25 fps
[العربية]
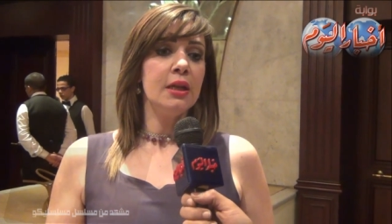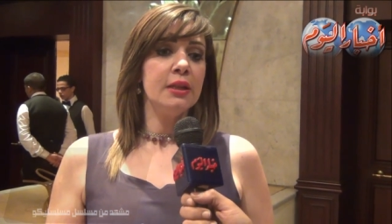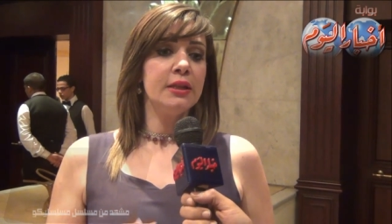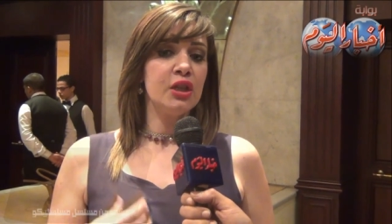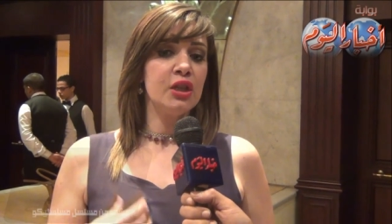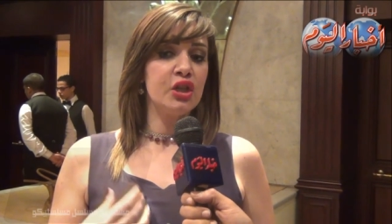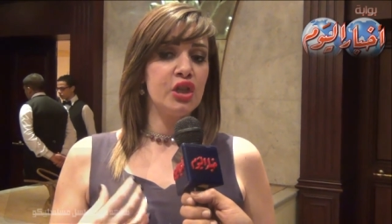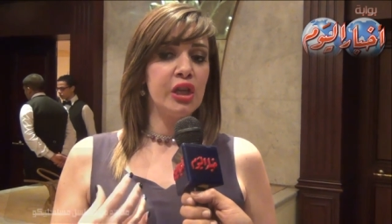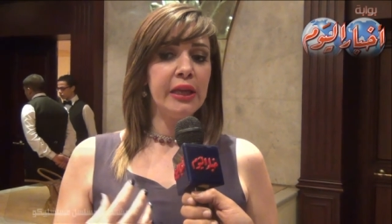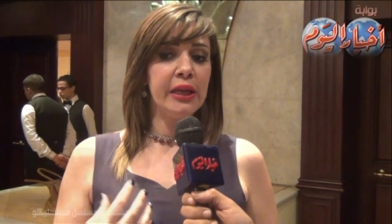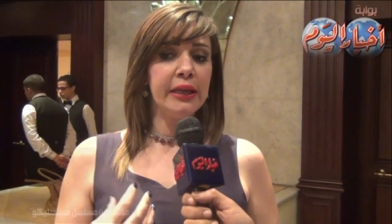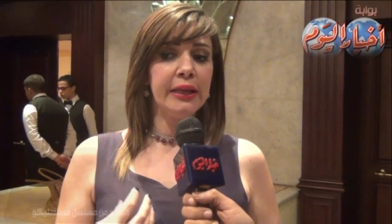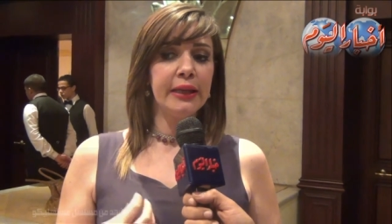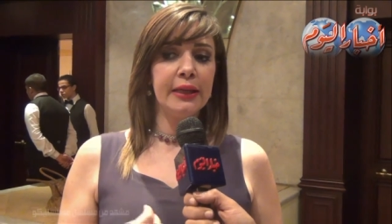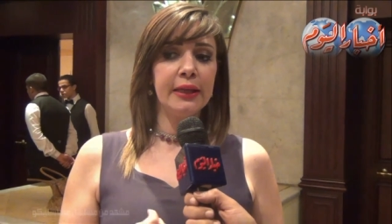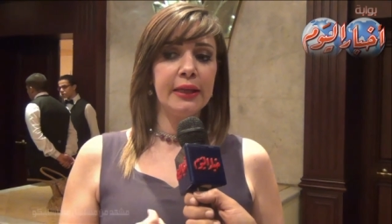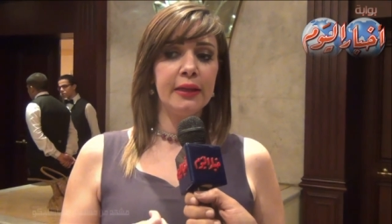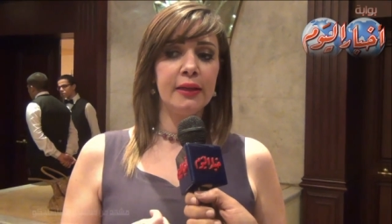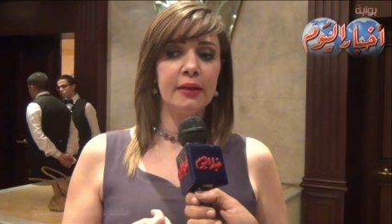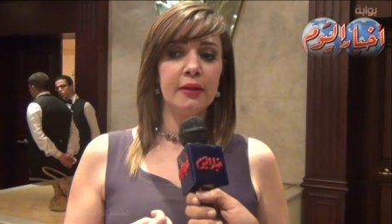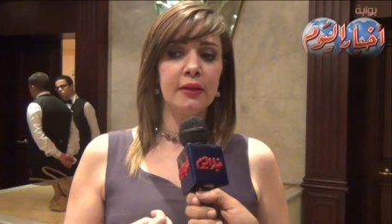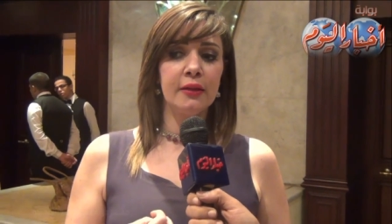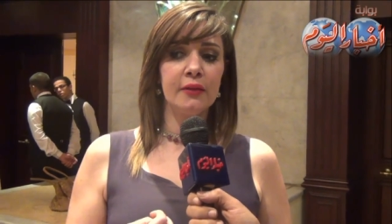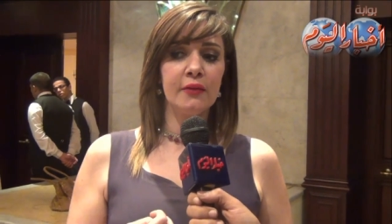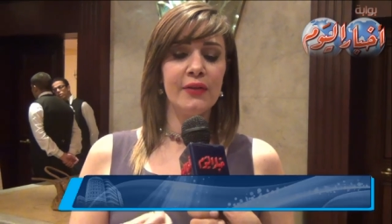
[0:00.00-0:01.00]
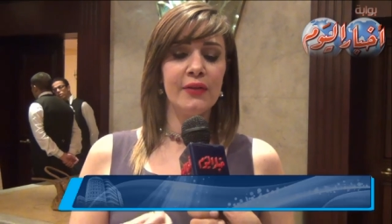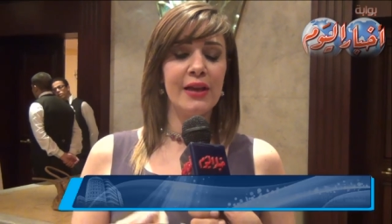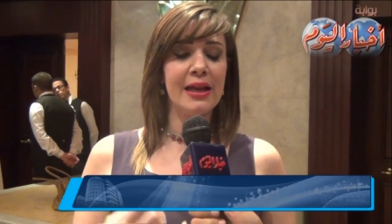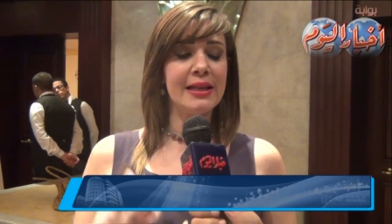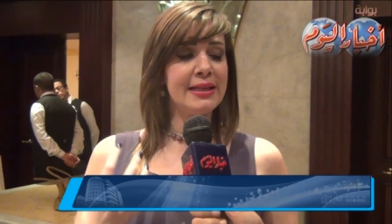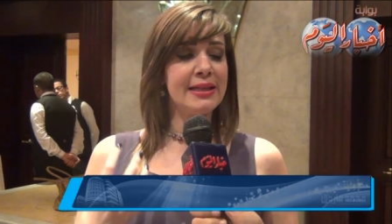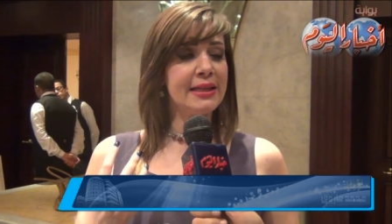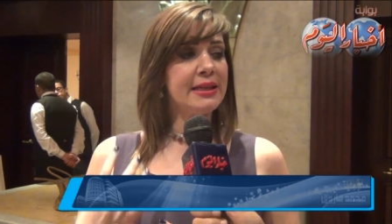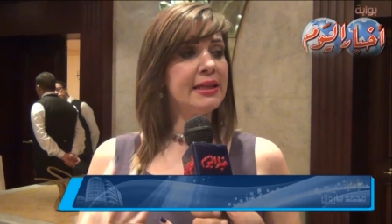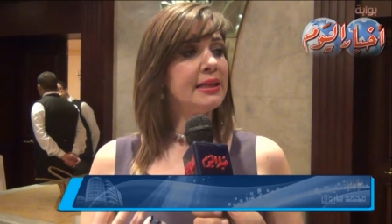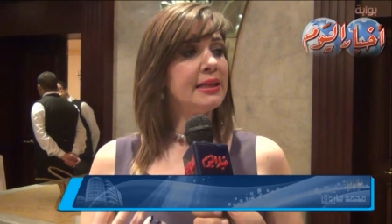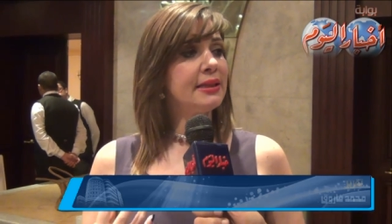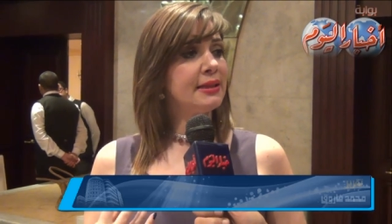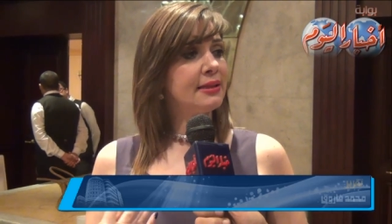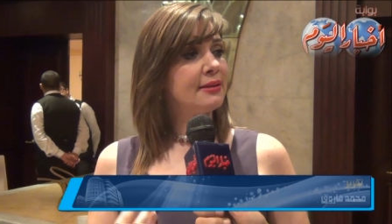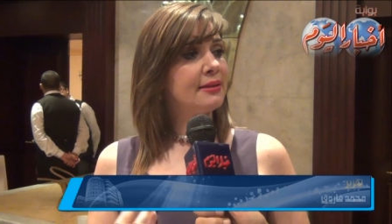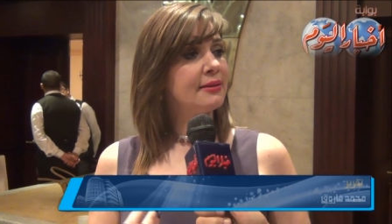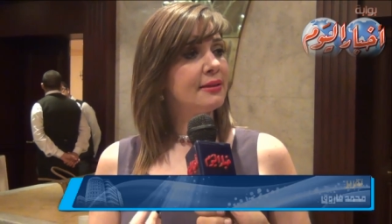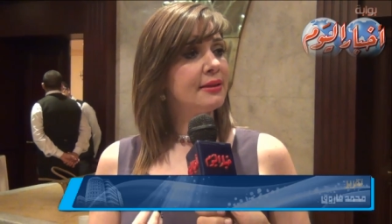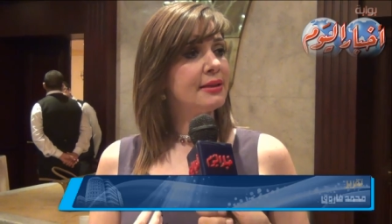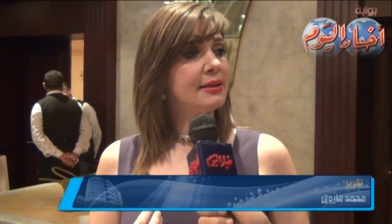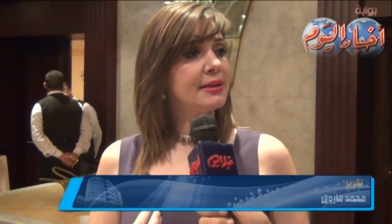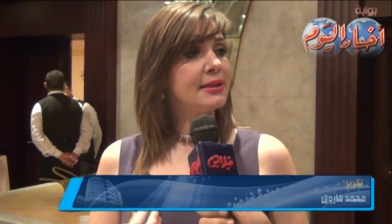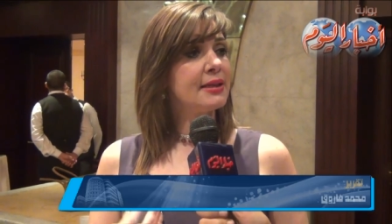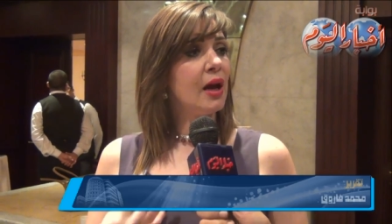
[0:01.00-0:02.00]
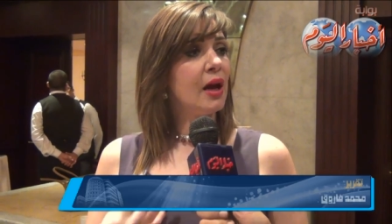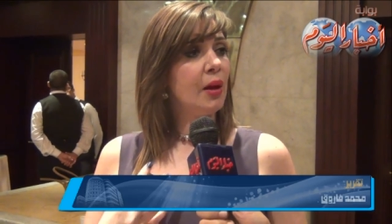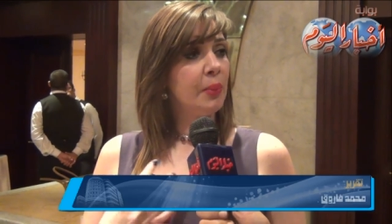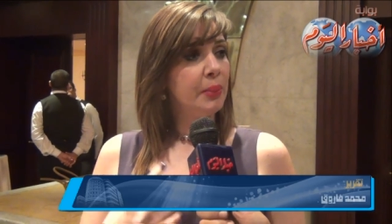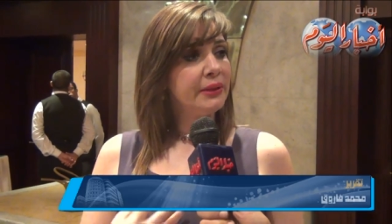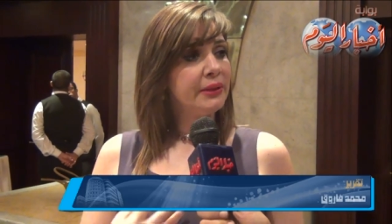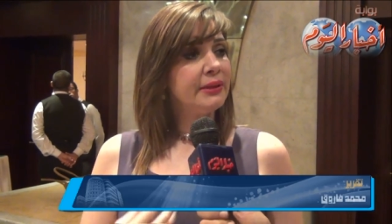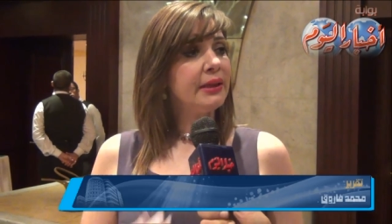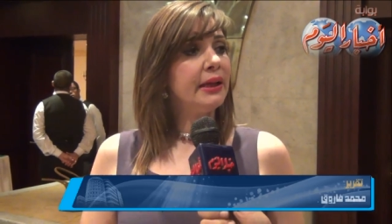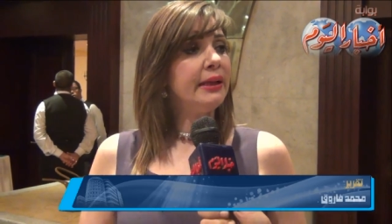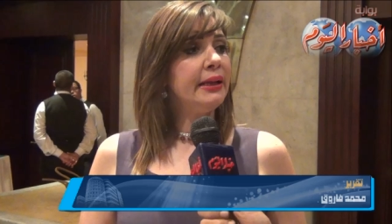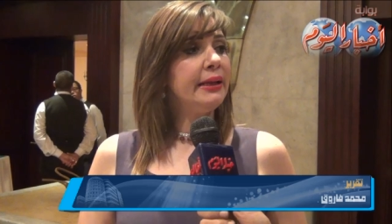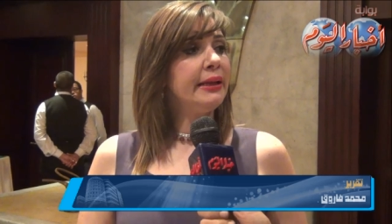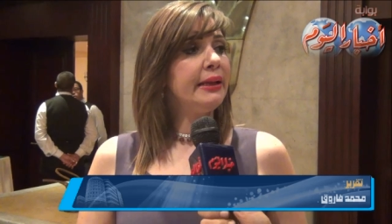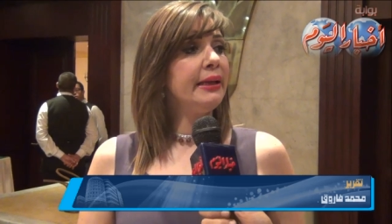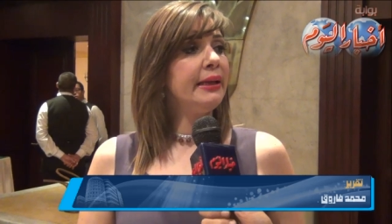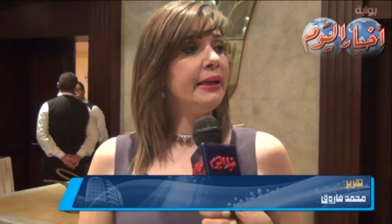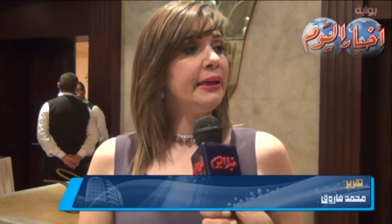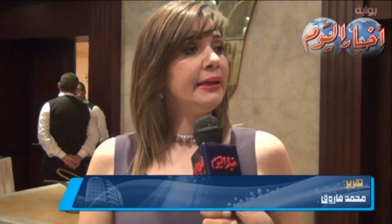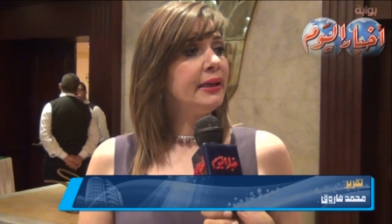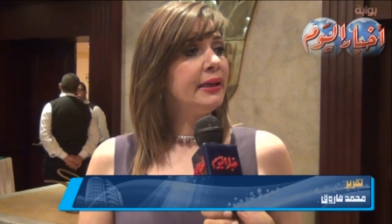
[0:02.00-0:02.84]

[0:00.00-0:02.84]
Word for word: تشارك في اذيه صاحبتها اللي